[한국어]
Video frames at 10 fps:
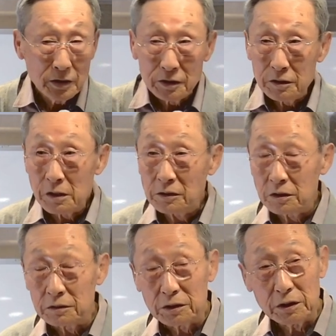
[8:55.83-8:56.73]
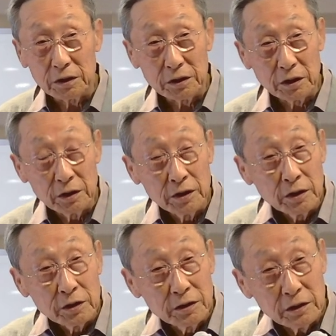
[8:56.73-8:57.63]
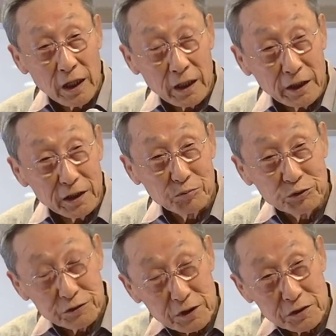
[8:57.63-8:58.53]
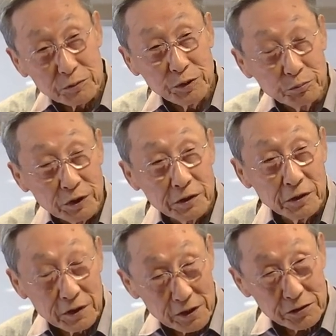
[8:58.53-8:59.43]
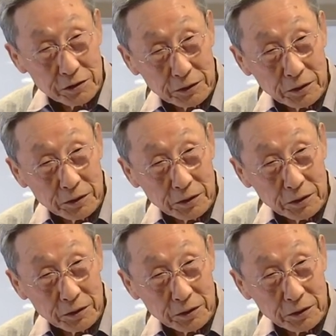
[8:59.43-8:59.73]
그랬더니 그 아이의 문제점이 뭐였겠어요?